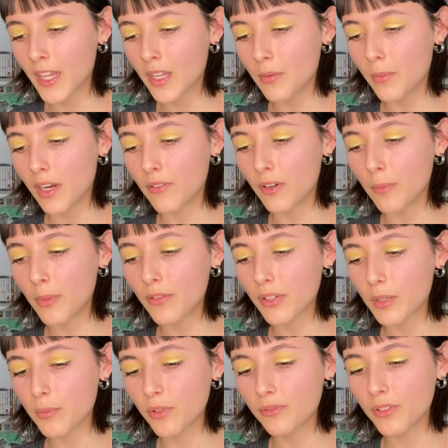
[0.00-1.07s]
mais elle va pas
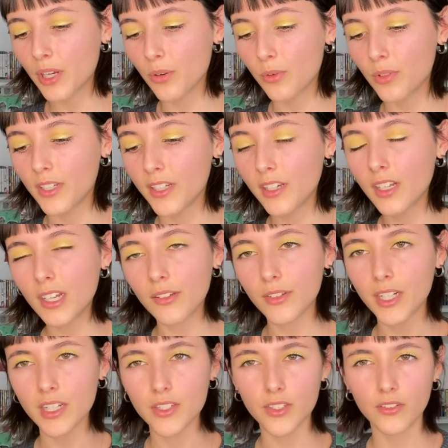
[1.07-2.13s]
vraiment faire le lien
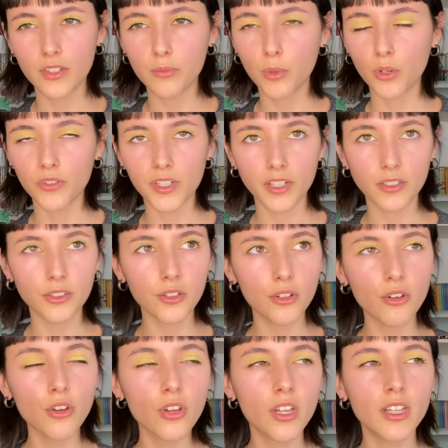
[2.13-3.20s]
avec les événements
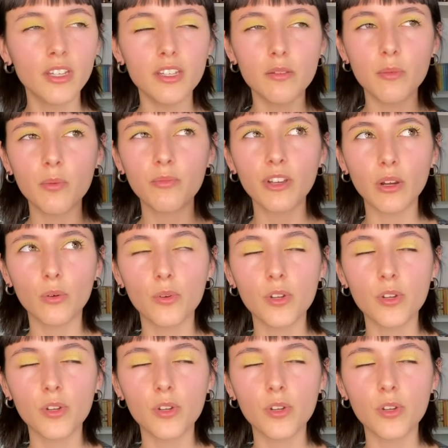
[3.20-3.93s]
antérieurs, ni même faire le